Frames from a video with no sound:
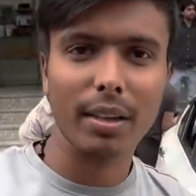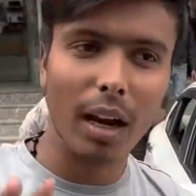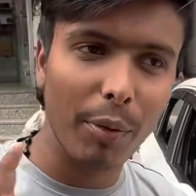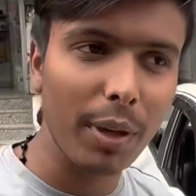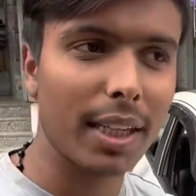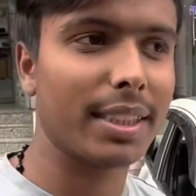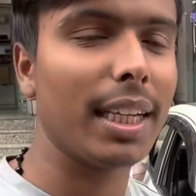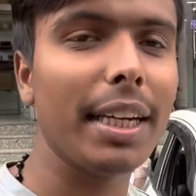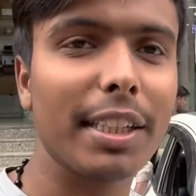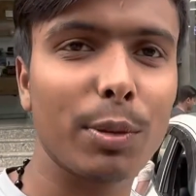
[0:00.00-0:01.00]
काफ़ी
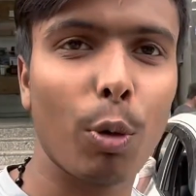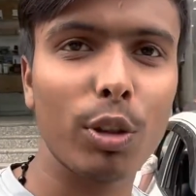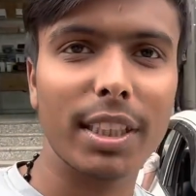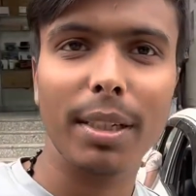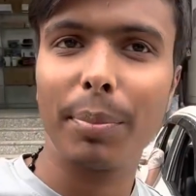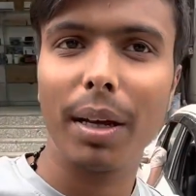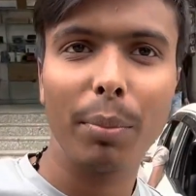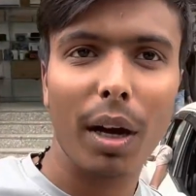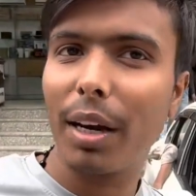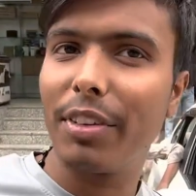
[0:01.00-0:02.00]
अच्छी रिस्पॉन्स जैसे अपने हम
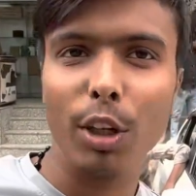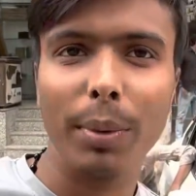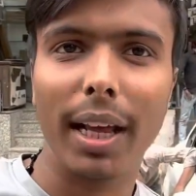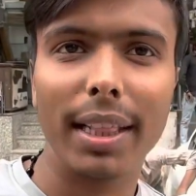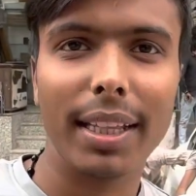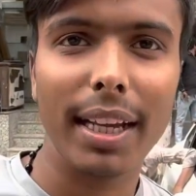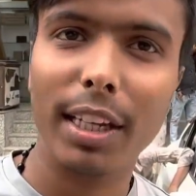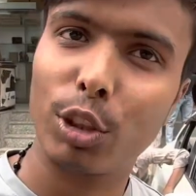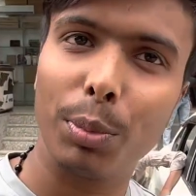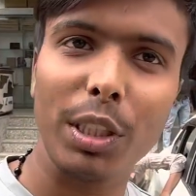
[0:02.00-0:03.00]
हर वीडियो में डालते
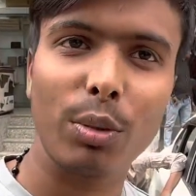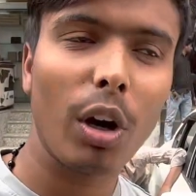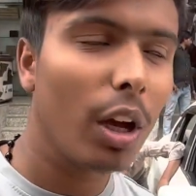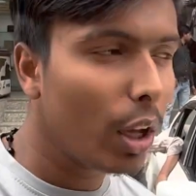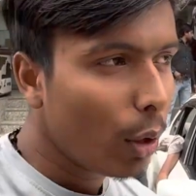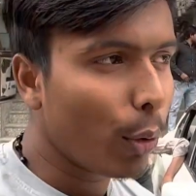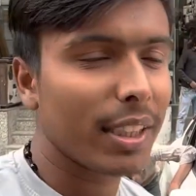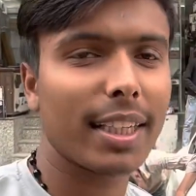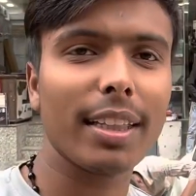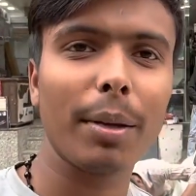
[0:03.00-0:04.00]
हैं 120 वोट वो
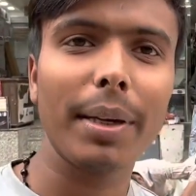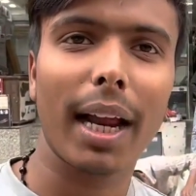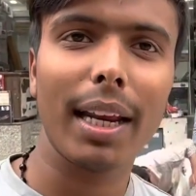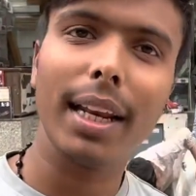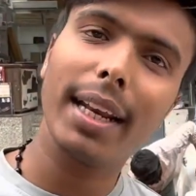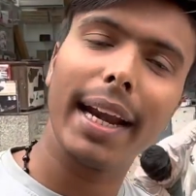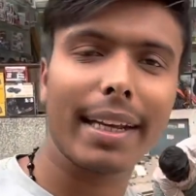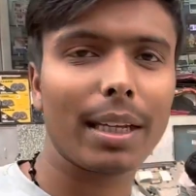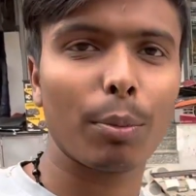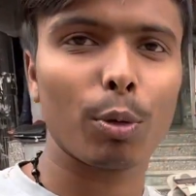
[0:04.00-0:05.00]
इसके अंदर भी डाले
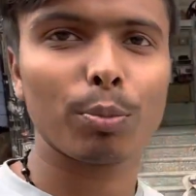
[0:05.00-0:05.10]
लाइटिंग की बहुत